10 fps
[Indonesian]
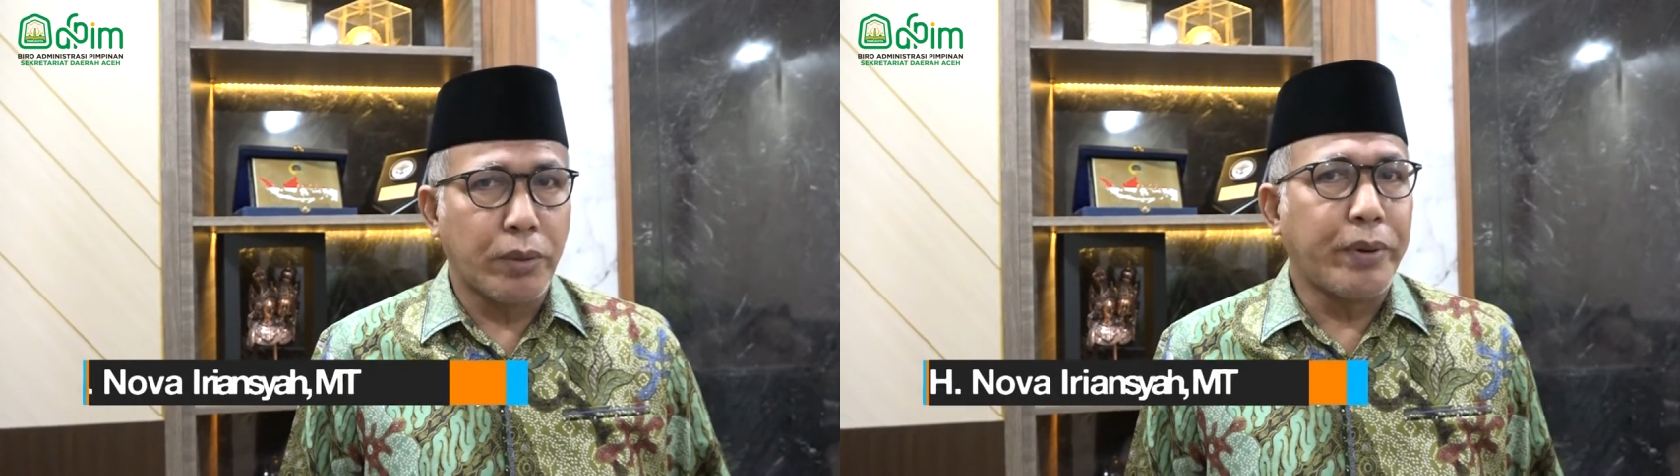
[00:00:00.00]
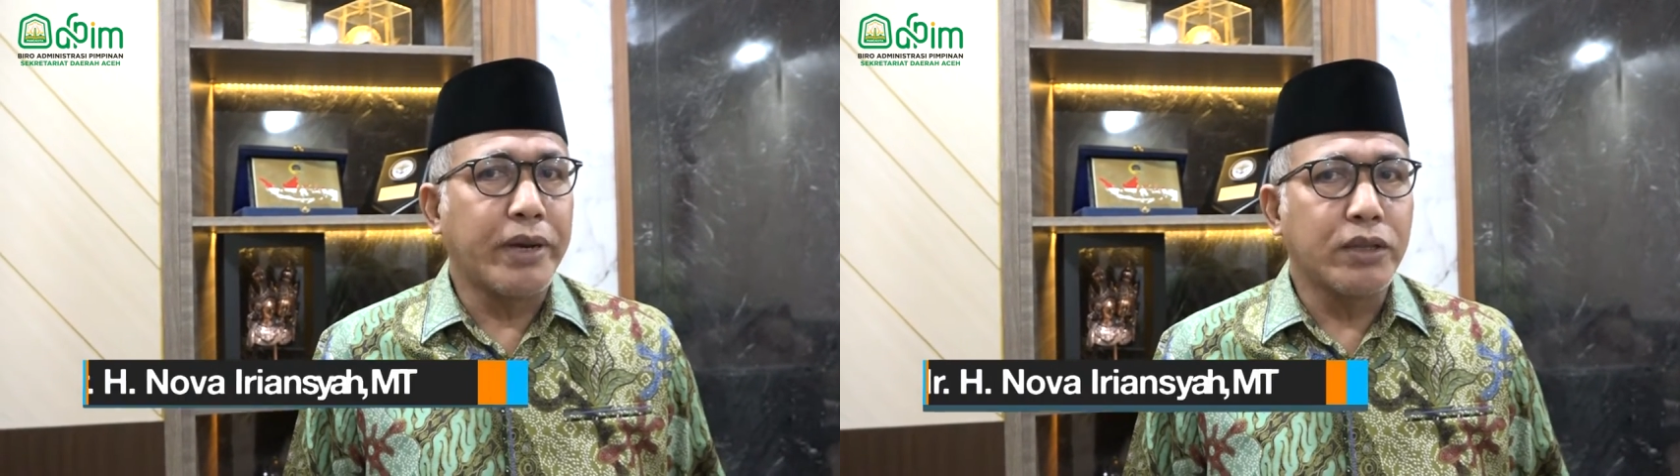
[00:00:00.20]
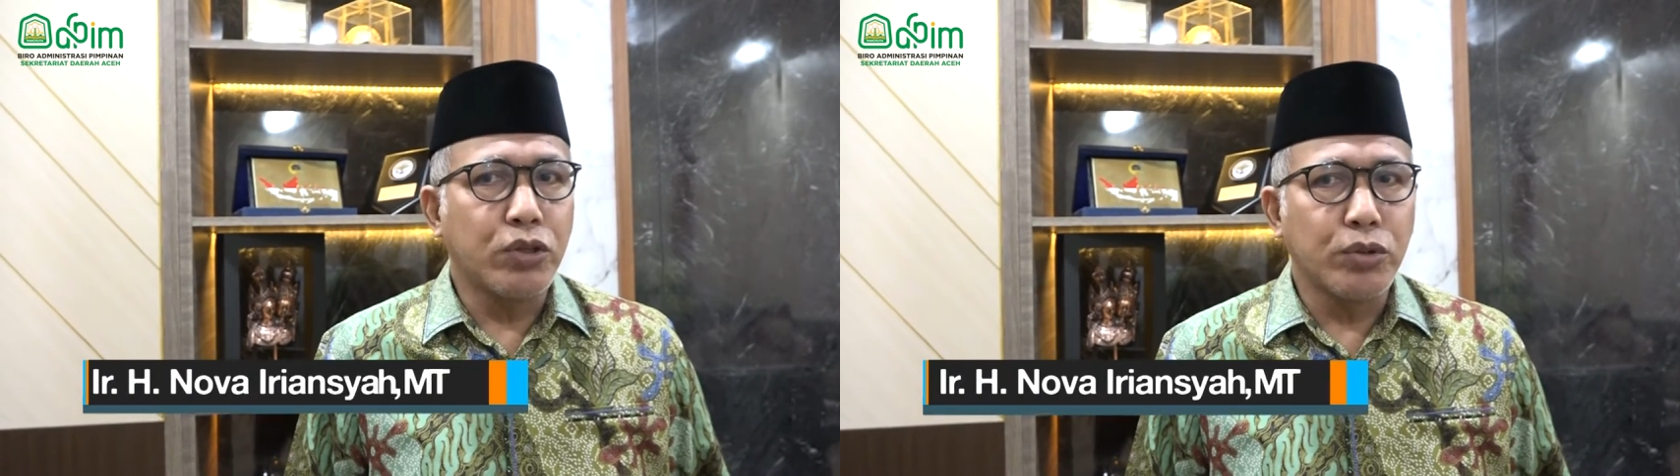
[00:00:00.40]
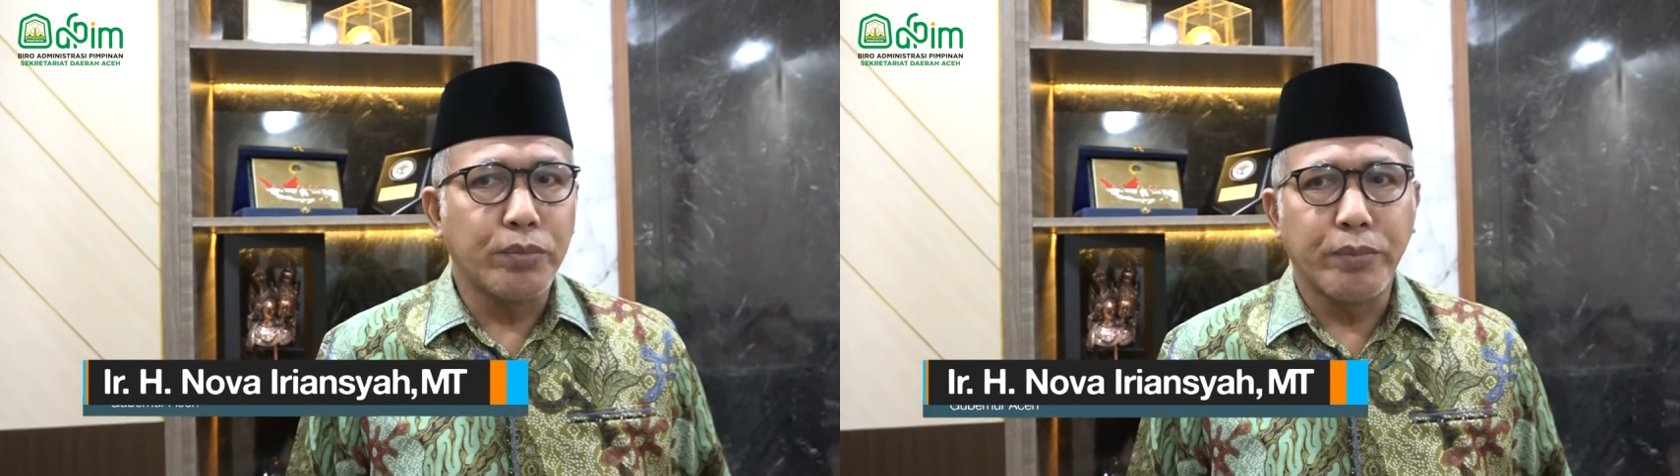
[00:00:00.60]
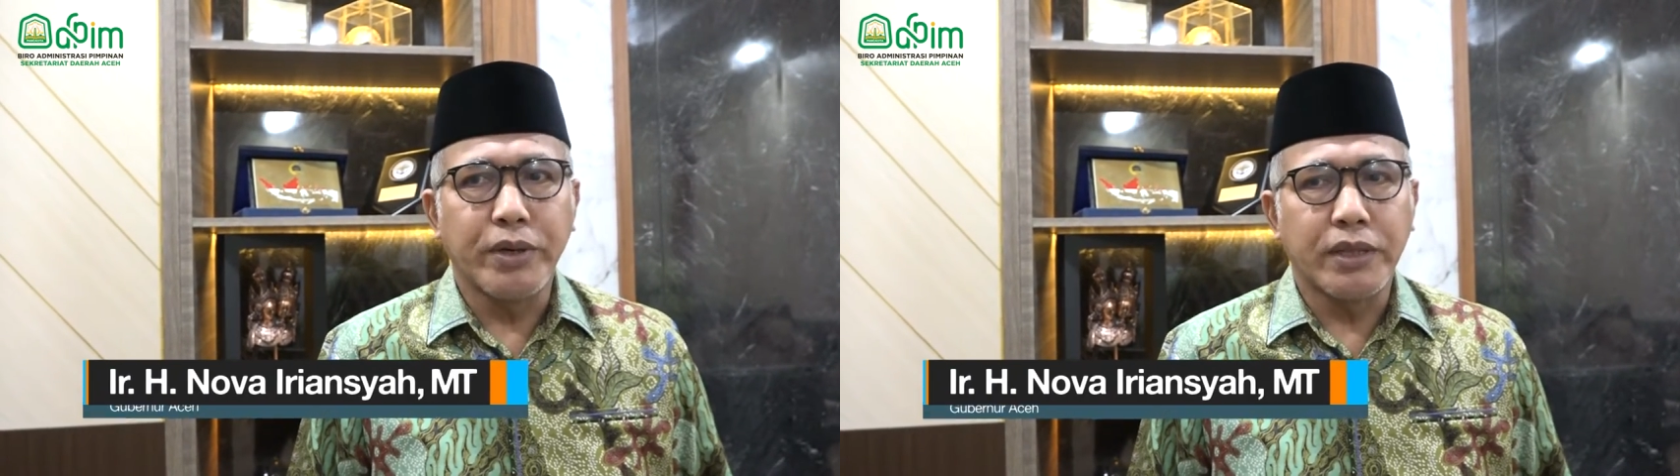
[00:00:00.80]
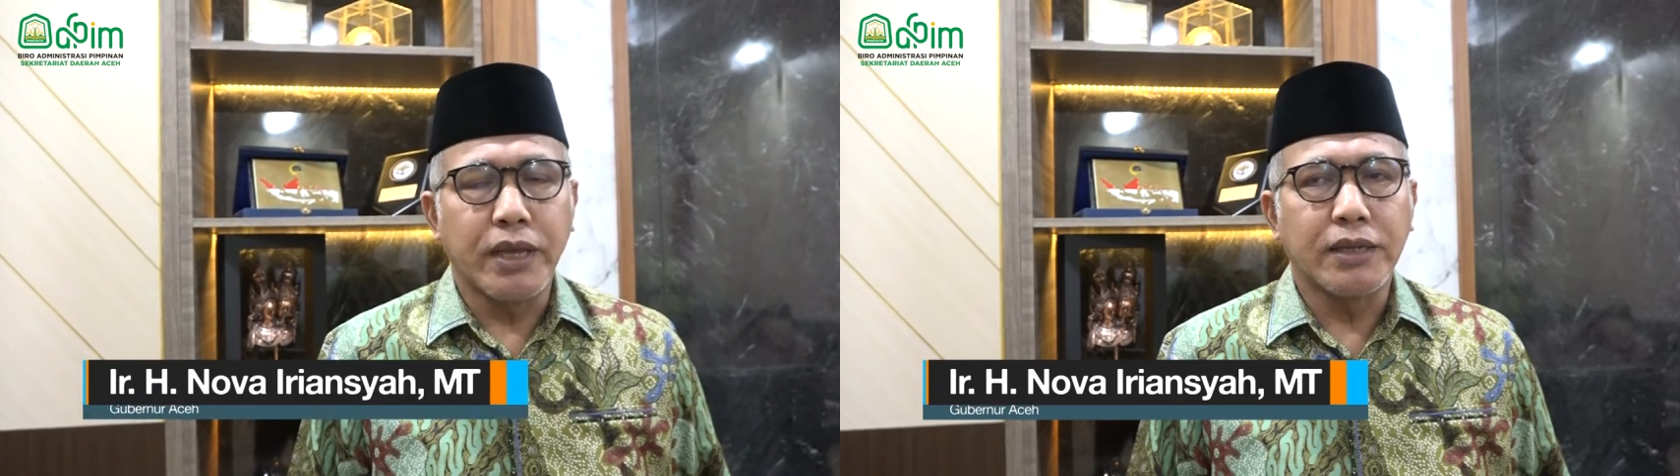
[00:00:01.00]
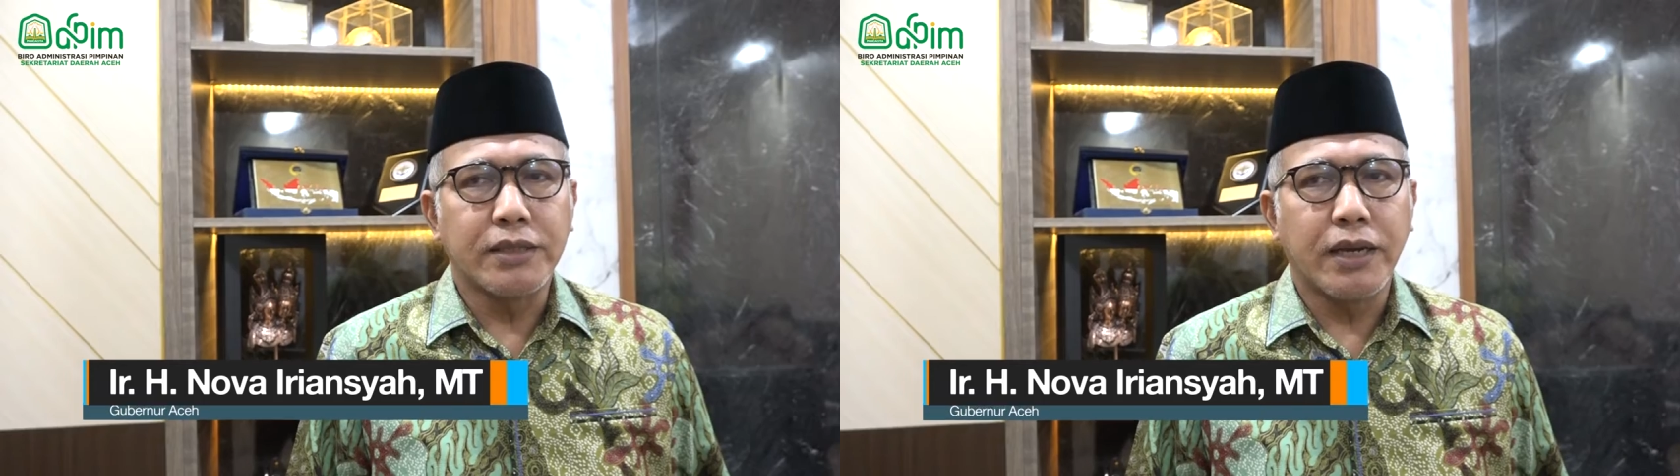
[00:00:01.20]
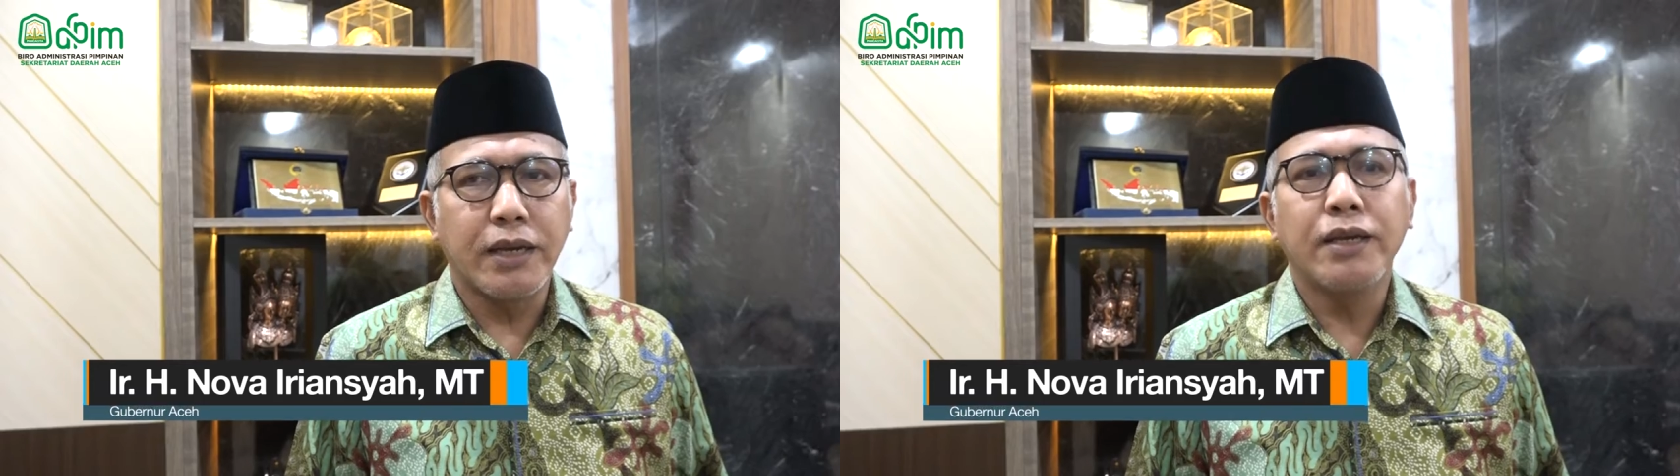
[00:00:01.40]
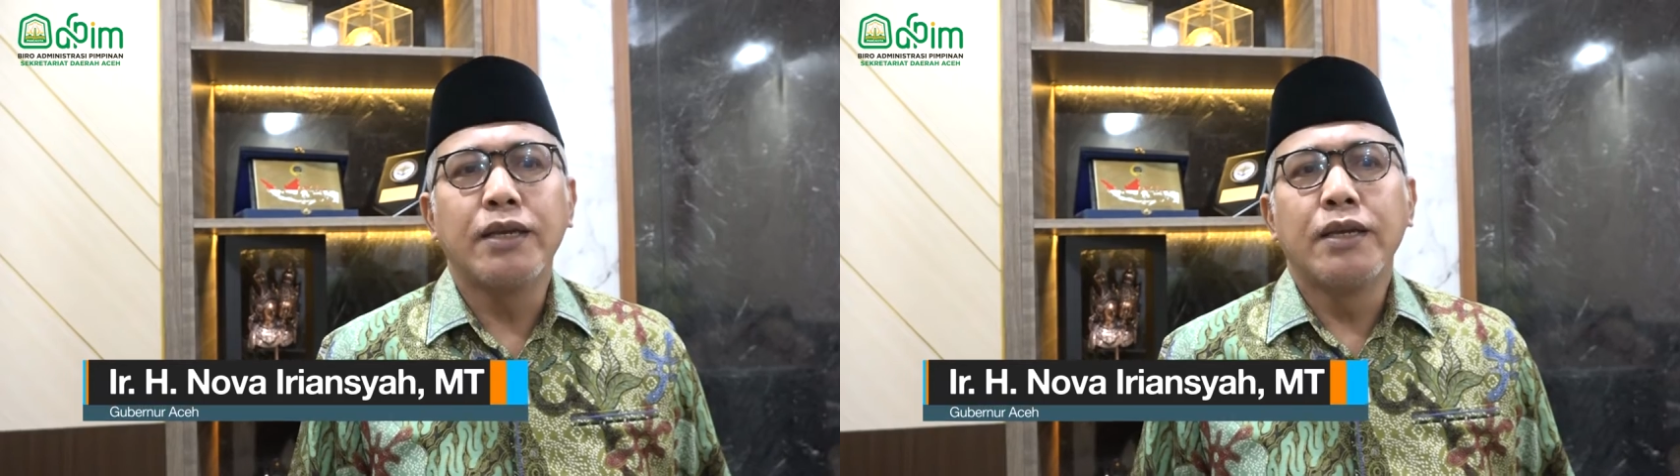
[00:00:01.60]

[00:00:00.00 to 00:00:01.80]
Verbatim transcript: aparatur pemerintah Aceh,